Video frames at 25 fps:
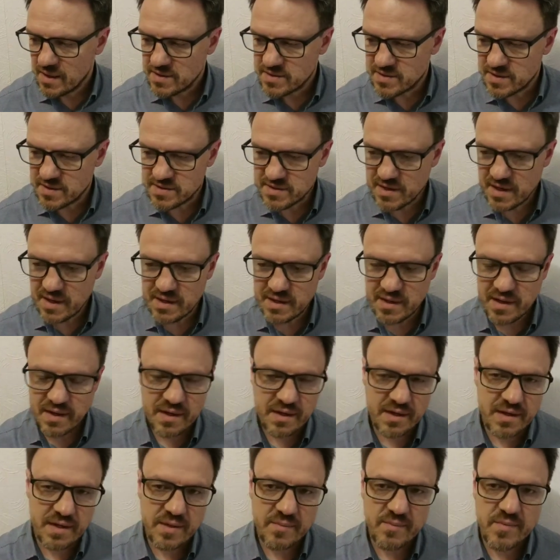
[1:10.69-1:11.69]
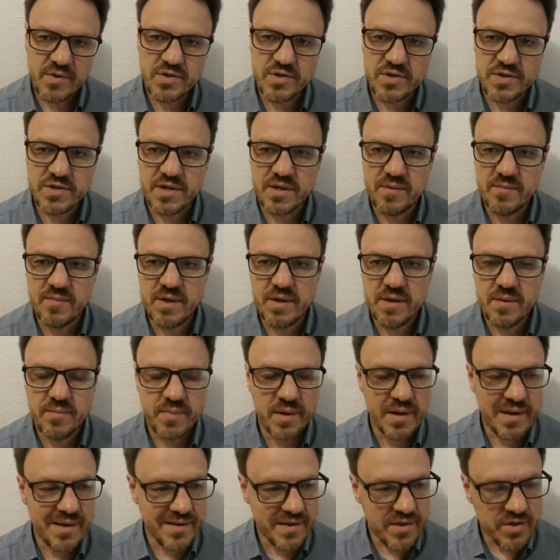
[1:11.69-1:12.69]
социально-экономическими,
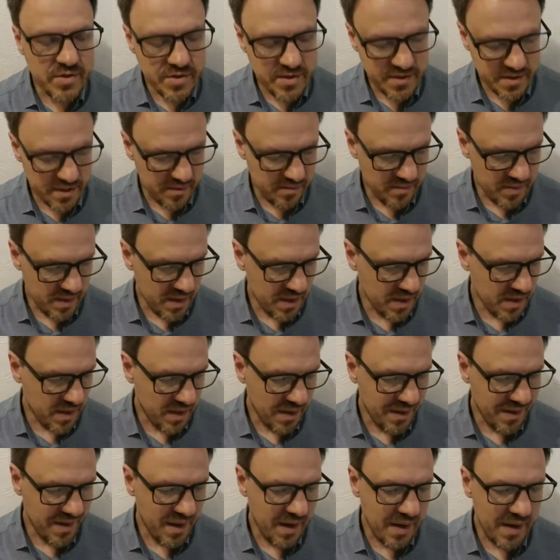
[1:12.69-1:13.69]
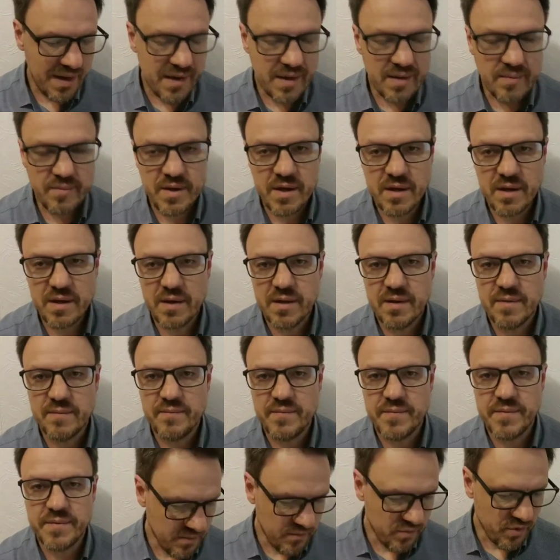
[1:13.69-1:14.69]
политическими реалиями
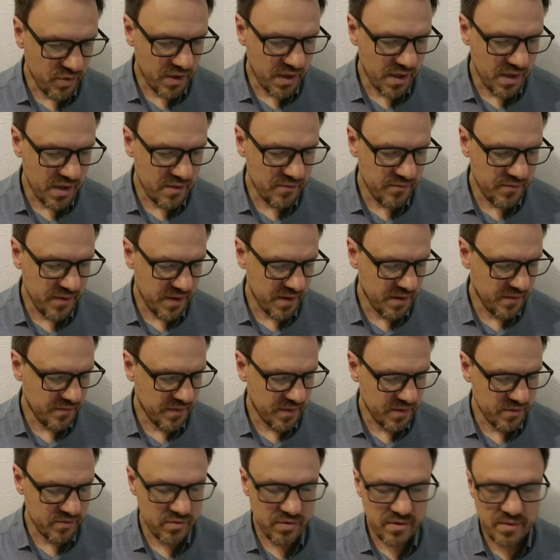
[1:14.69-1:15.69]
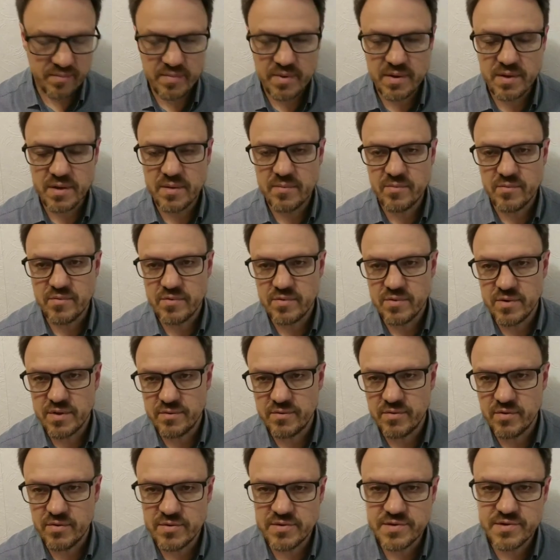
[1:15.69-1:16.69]
того Каринфа, в котором ему
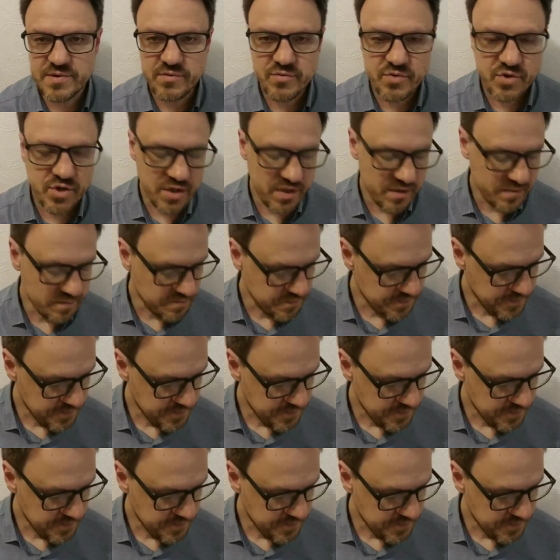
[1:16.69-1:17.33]
довелось служить.